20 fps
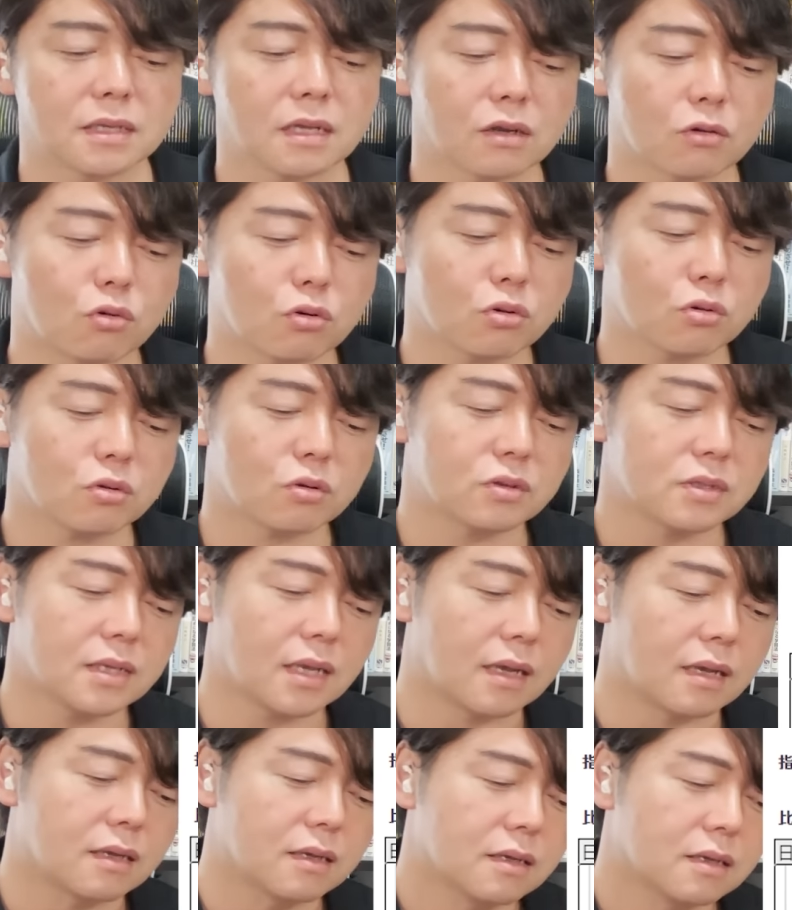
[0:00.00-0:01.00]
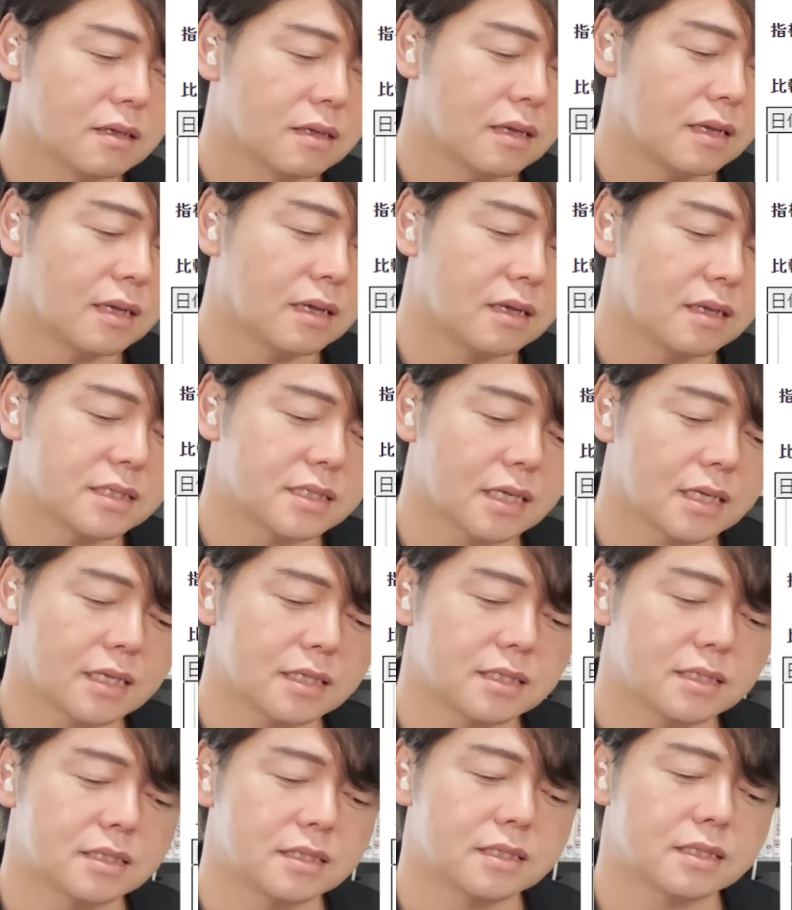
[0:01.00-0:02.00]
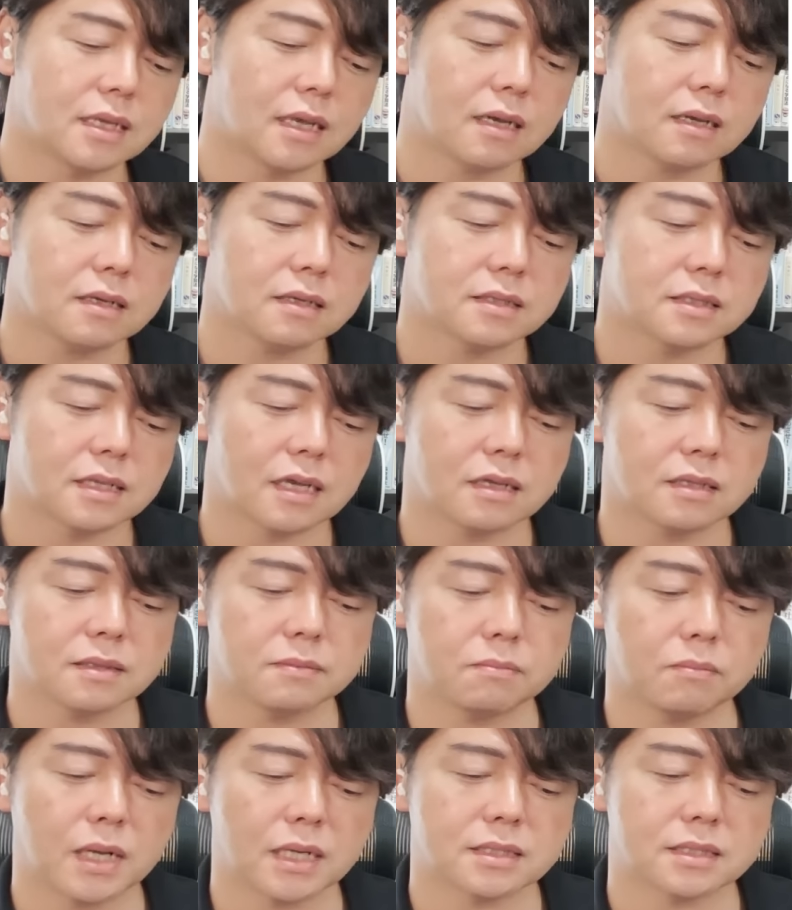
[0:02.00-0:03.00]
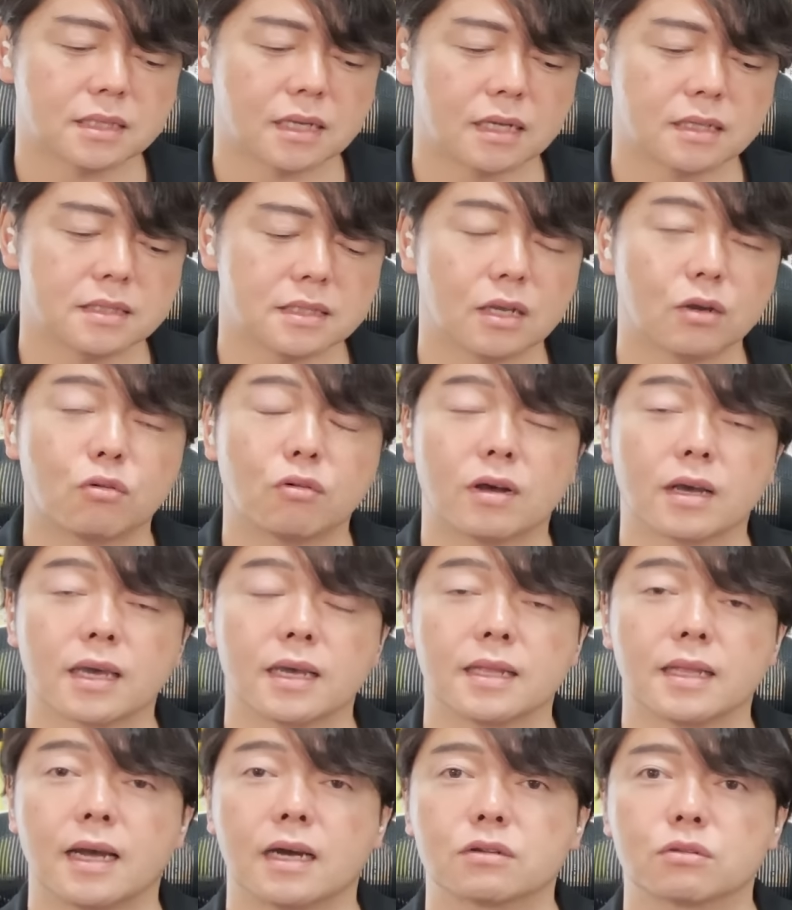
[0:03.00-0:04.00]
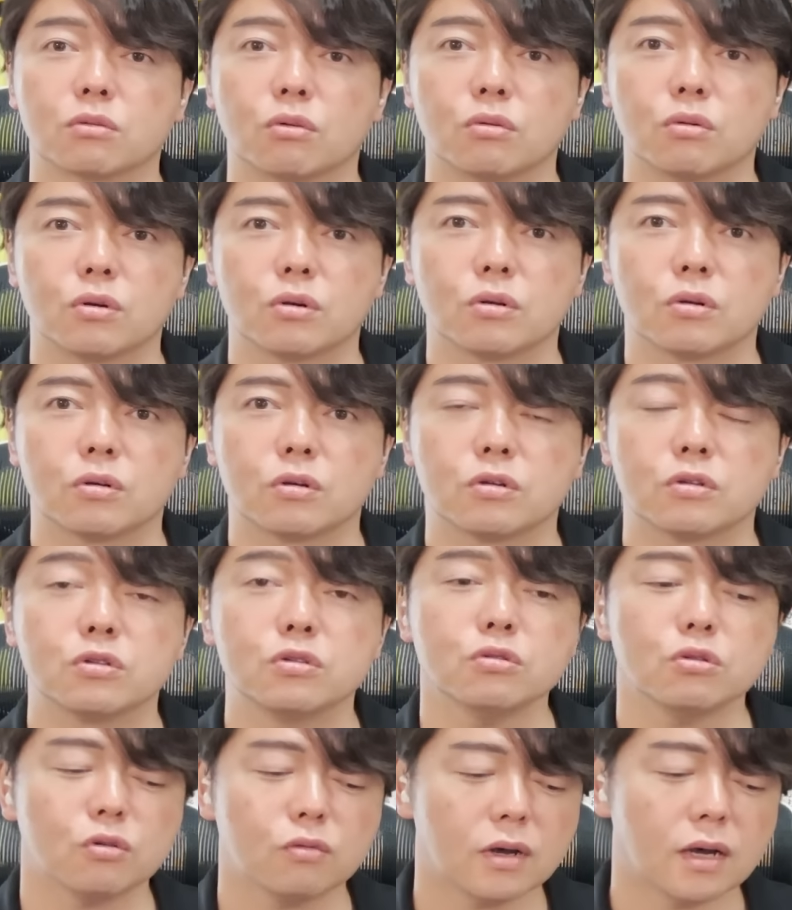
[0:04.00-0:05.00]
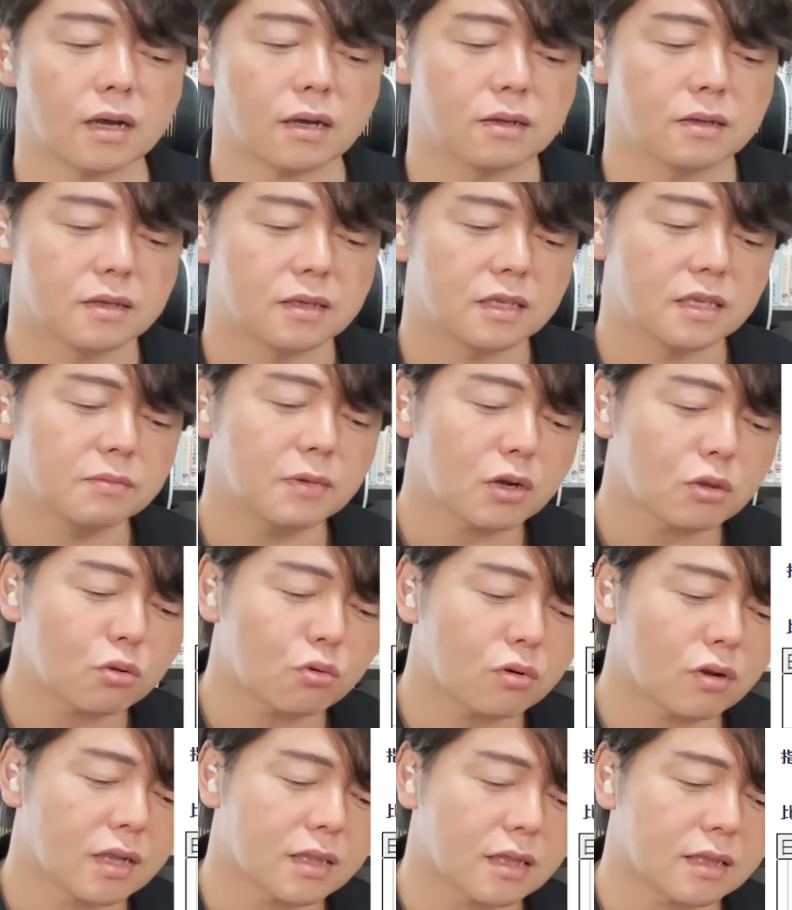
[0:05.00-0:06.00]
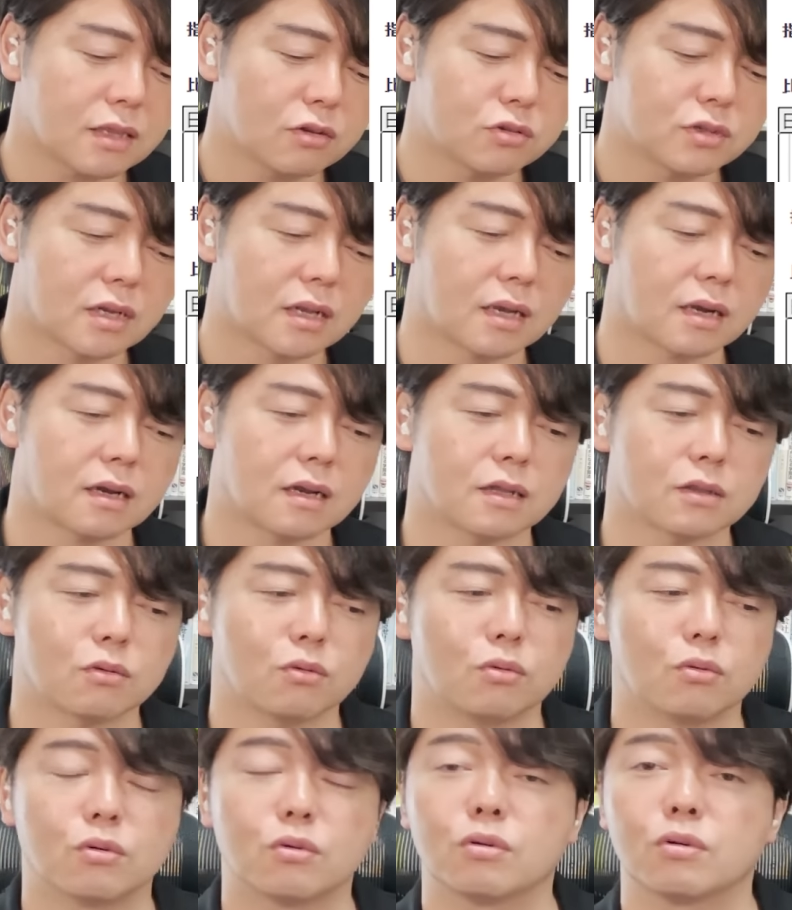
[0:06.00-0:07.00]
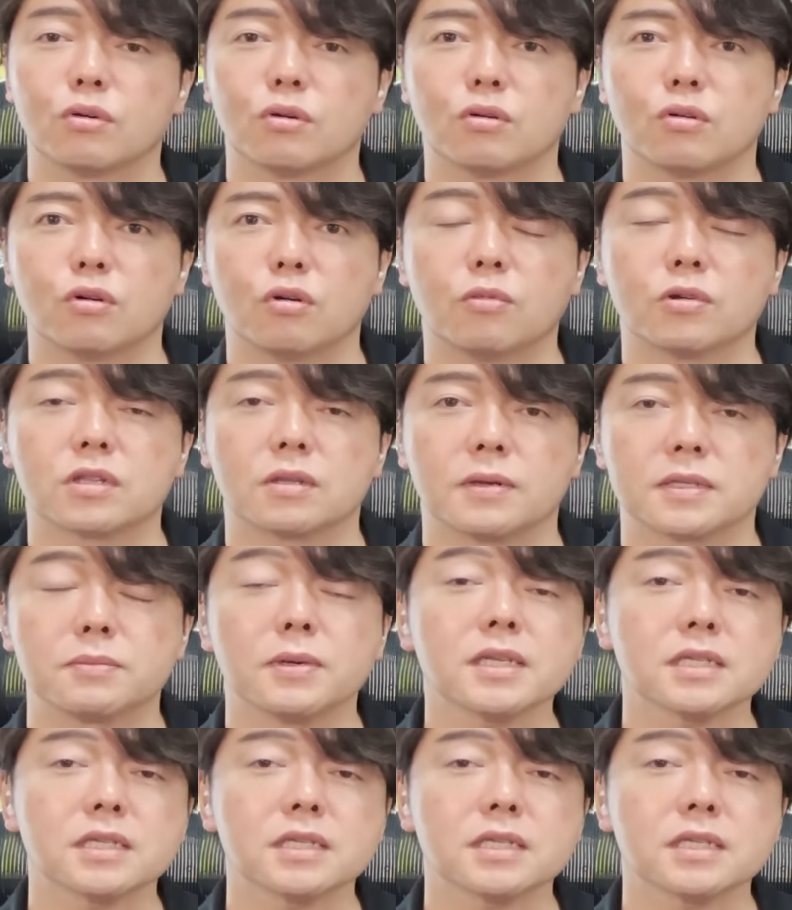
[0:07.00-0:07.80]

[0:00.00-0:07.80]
ただ、このね、えー、下値支持線3万3500円にあるというのは、今のところ当たってるんじゃないかなと思ってます。